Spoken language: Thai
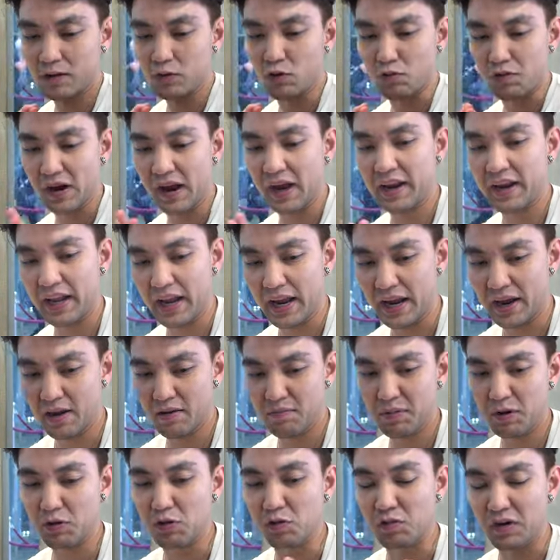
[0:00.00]
หูฟังอันเนี้ย
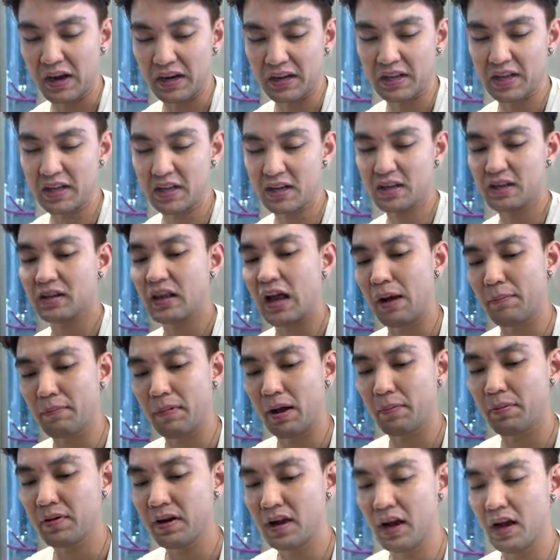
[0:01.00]
เป็นหูฟังที่ทำ
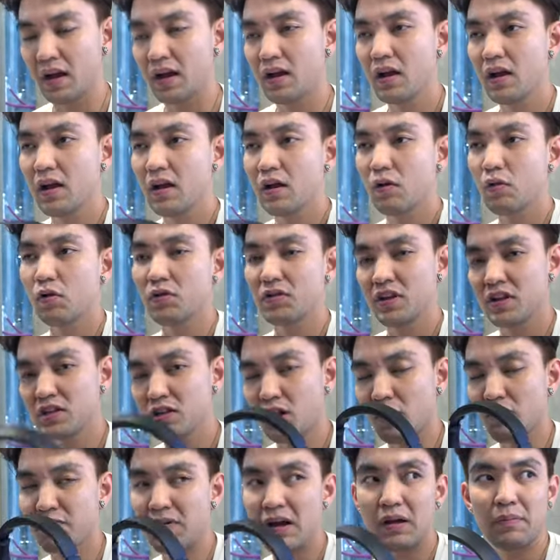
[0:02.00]
มาเพื่อคนที่ช
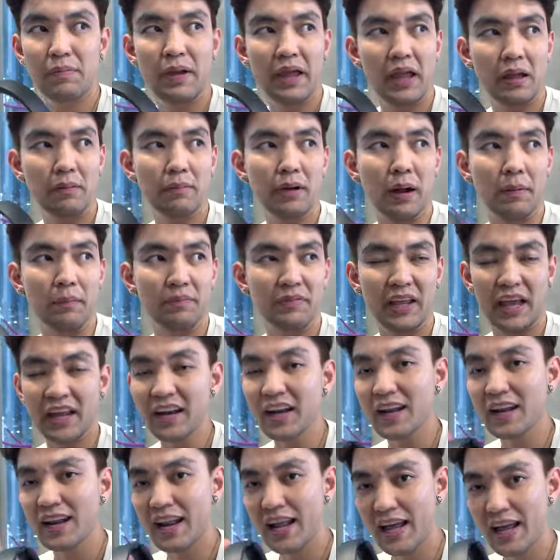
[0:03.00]
อบฟังเพลงแบบแค่
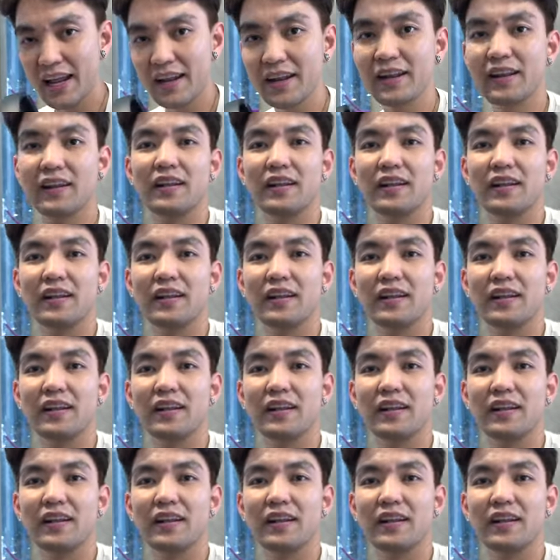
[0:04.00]
เดินเล่น